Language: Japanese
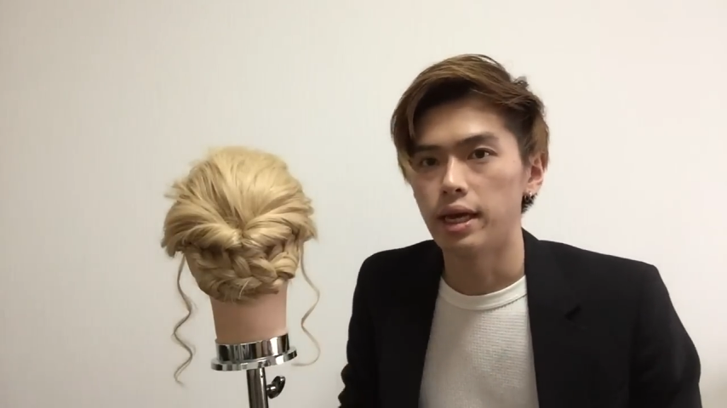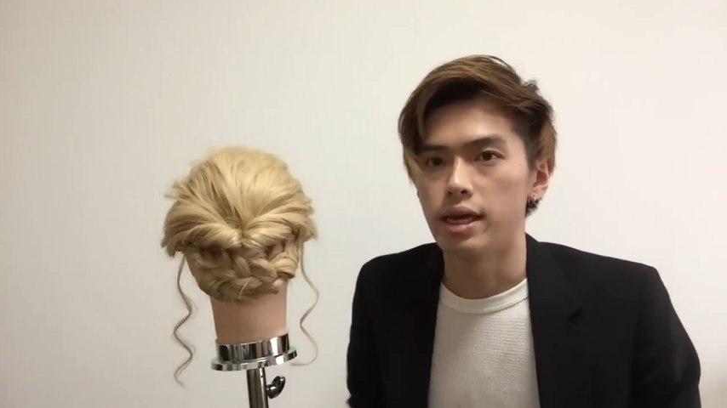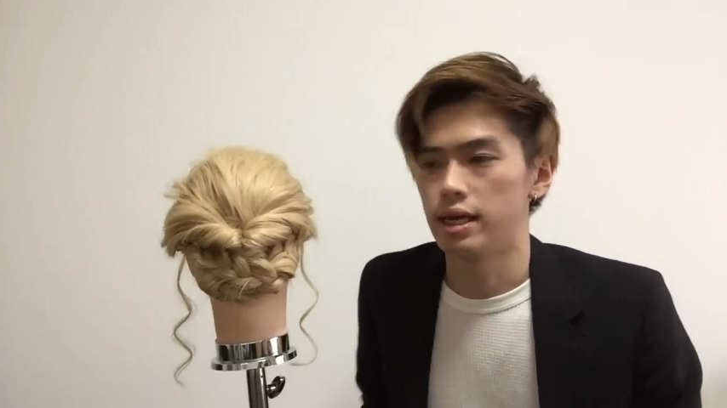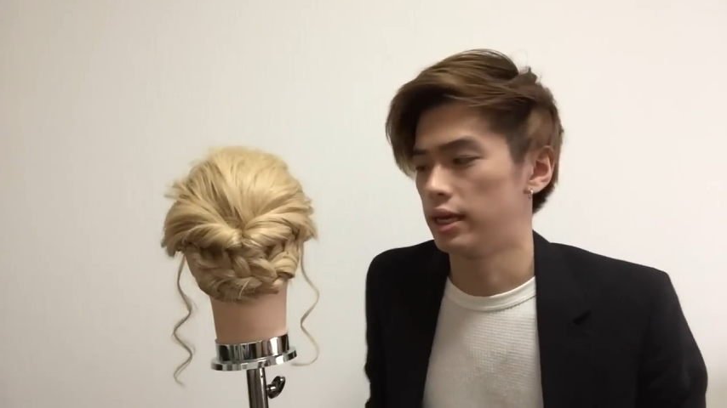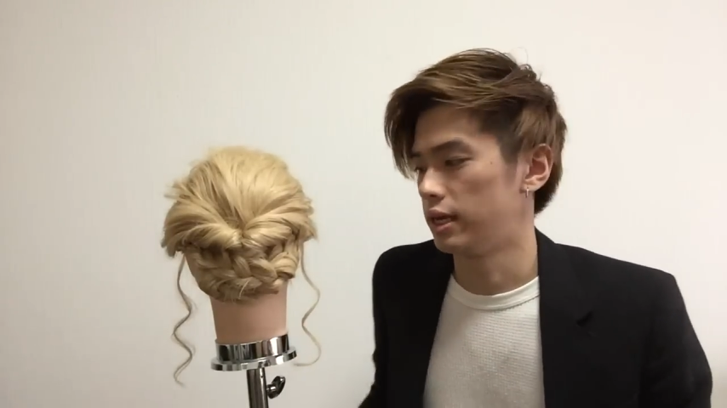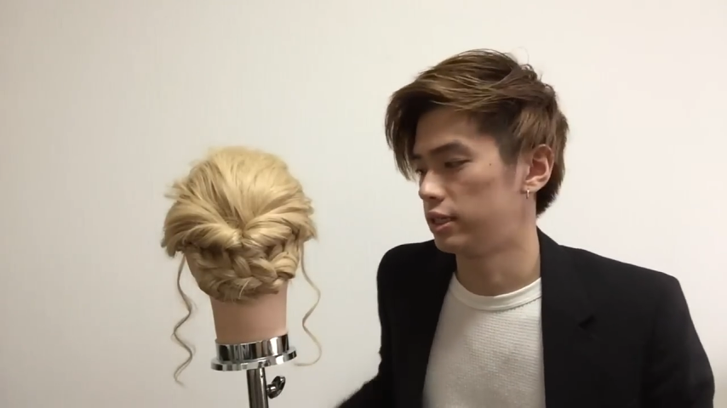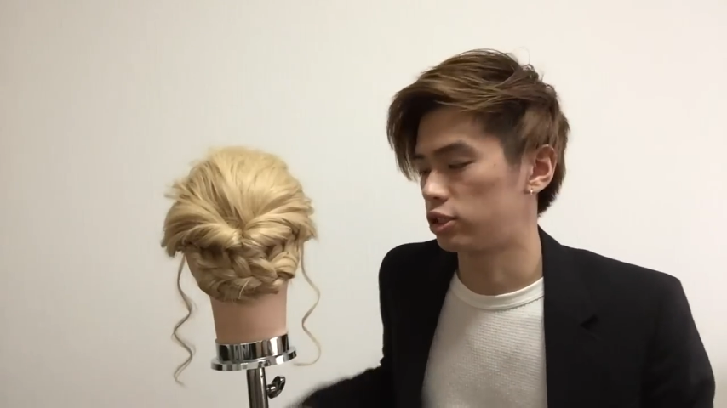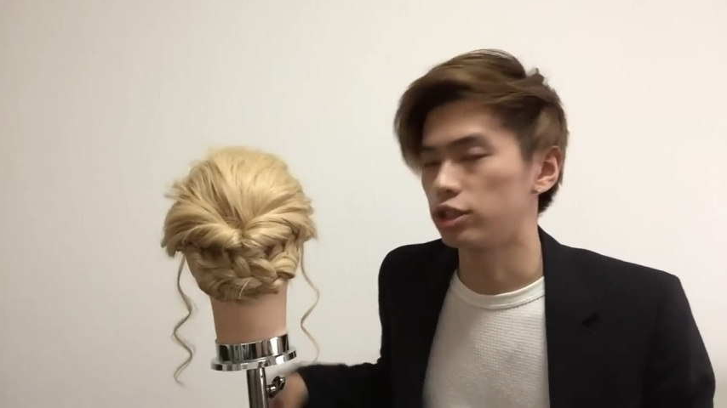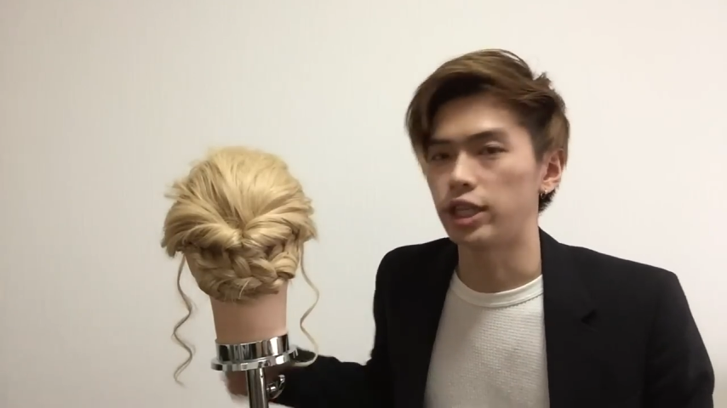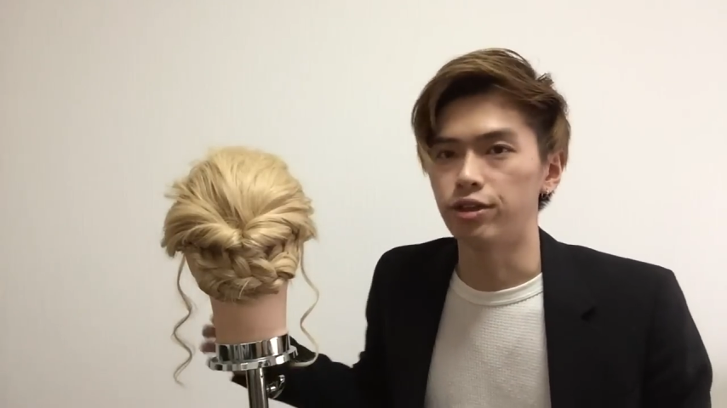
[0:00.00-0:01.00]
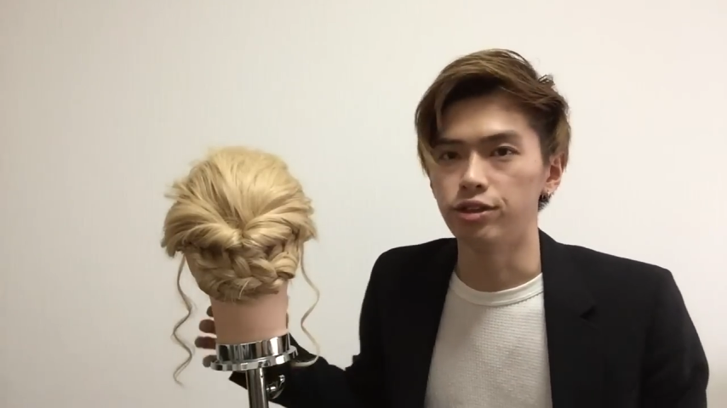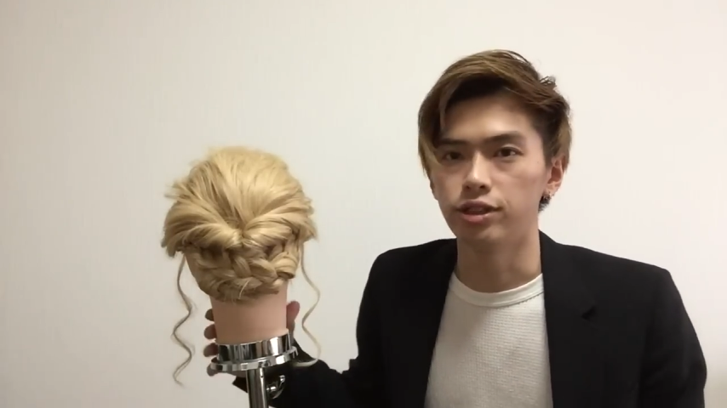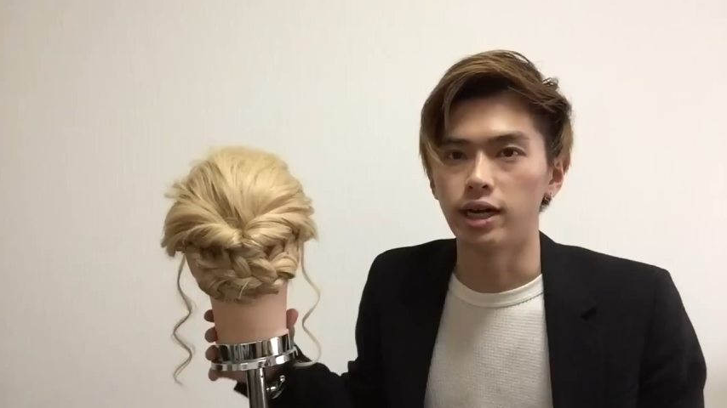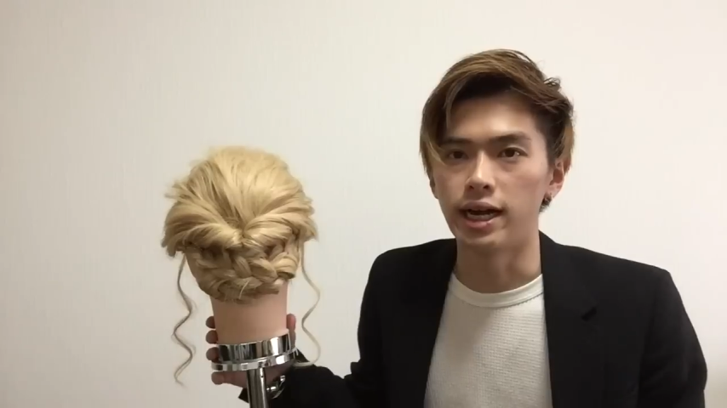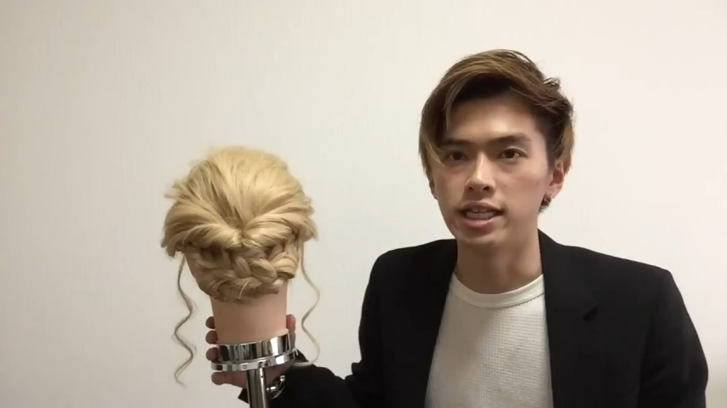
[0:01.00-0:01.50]
えー、作ってる
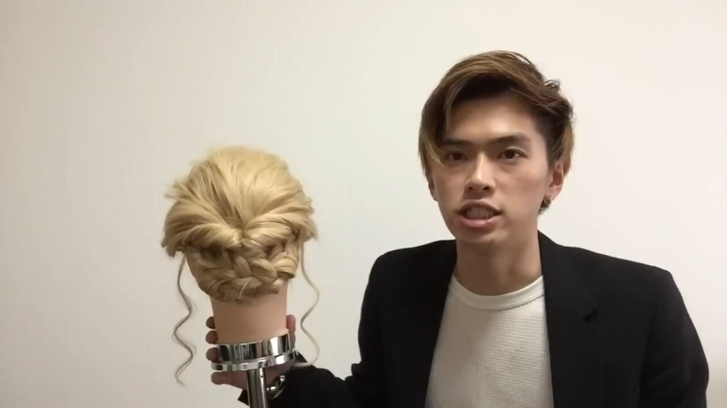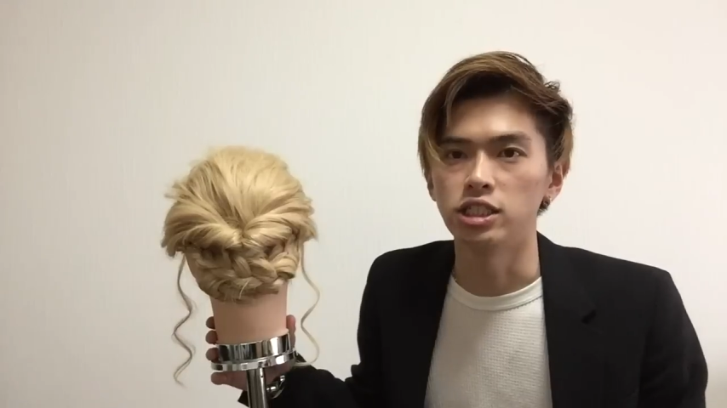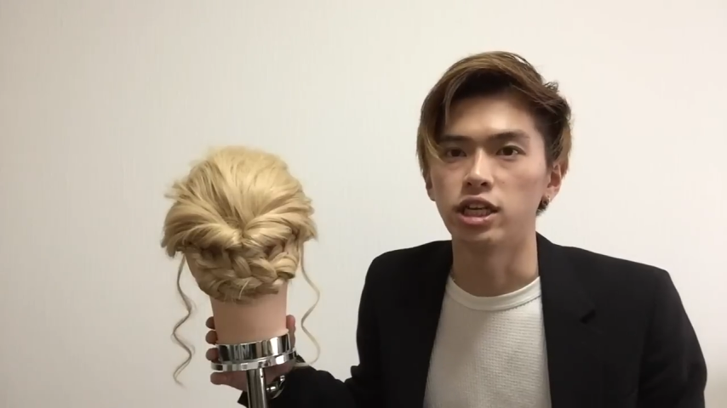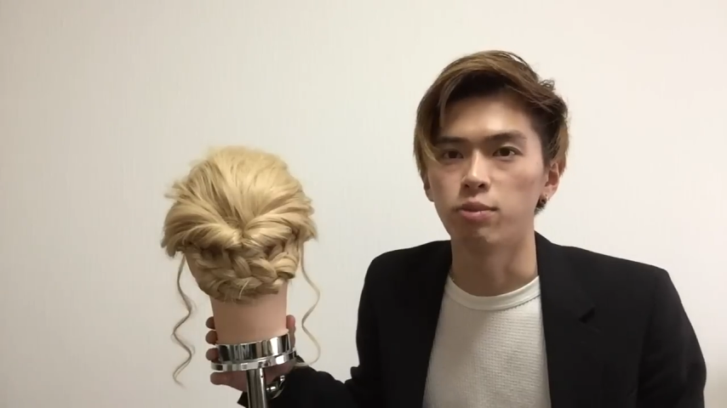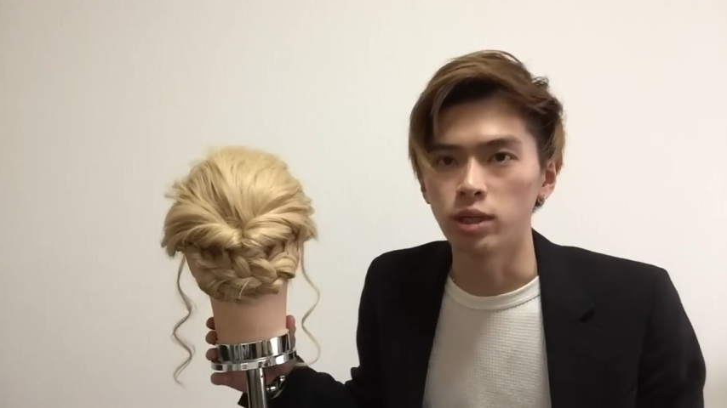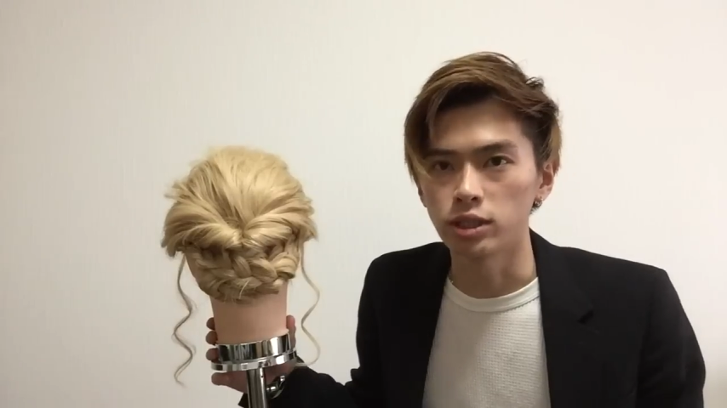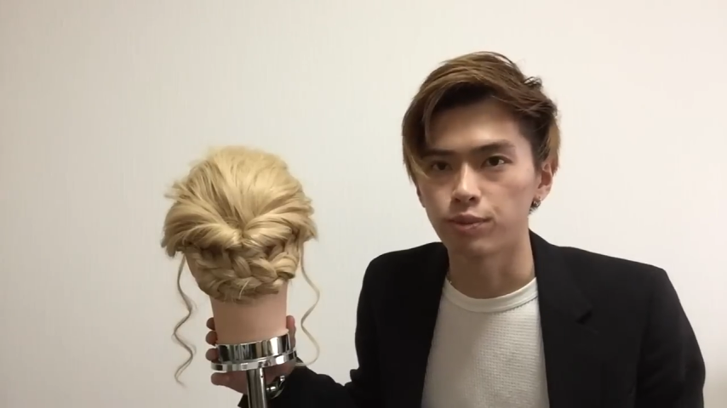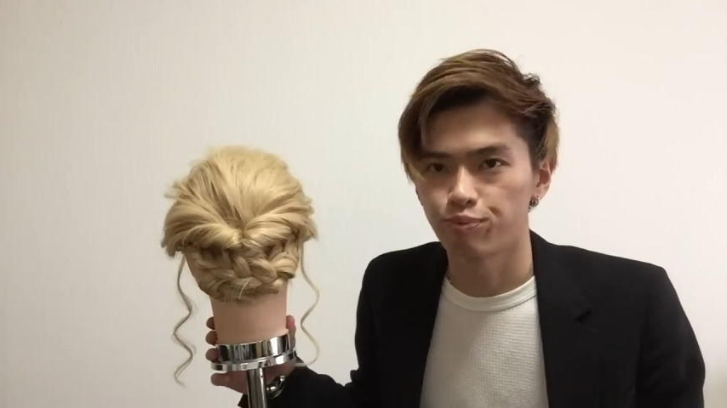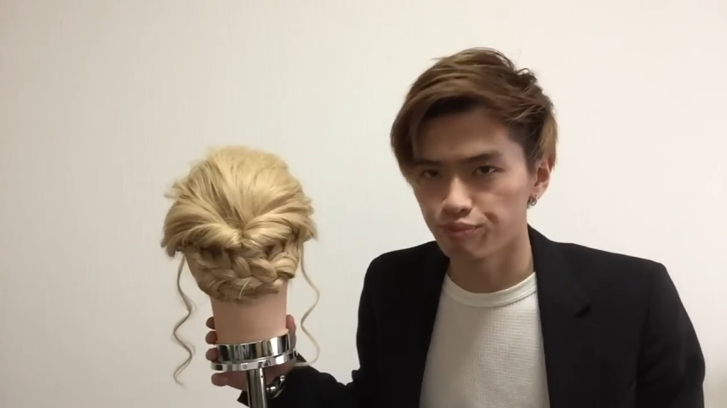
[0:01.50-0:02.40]
アレンジになります、